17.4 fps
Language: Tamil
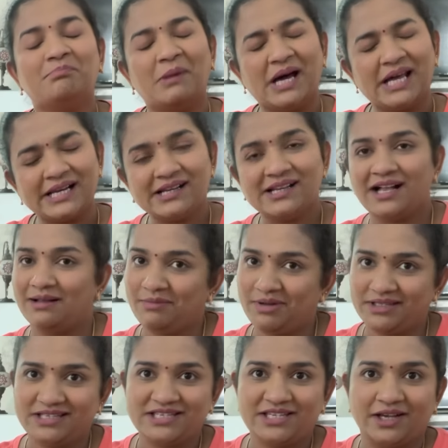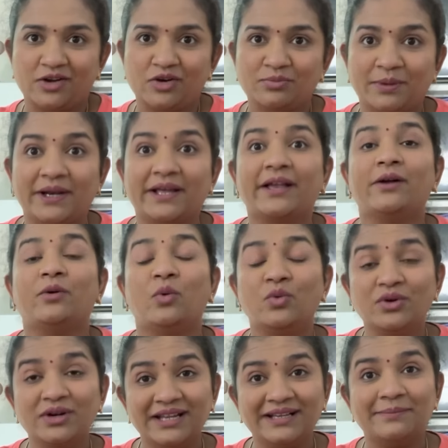மறக்காமல் அதை செக் அவுட் பண்ணுங்கள்
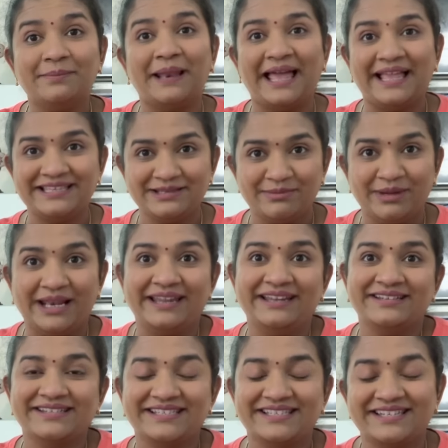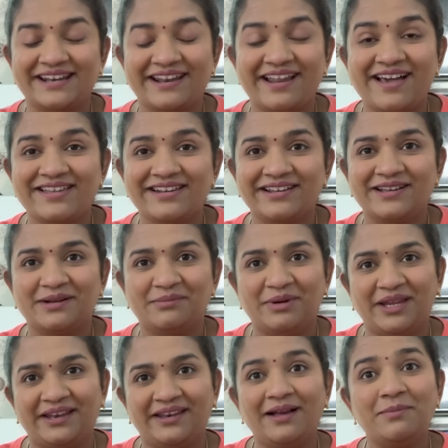உங்களுக்கு பிளான்ஸ் மேலே இன்ட்ரெஸ்டடாக இருக்குது
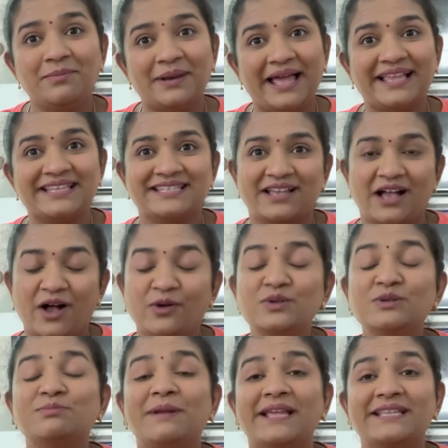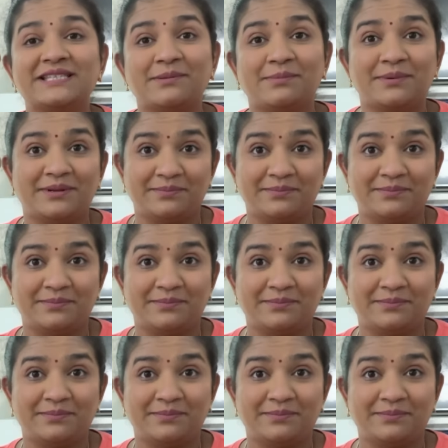அப்படின்னா பிளான்ஸ் ஹவுஸ் பிளான்ஸை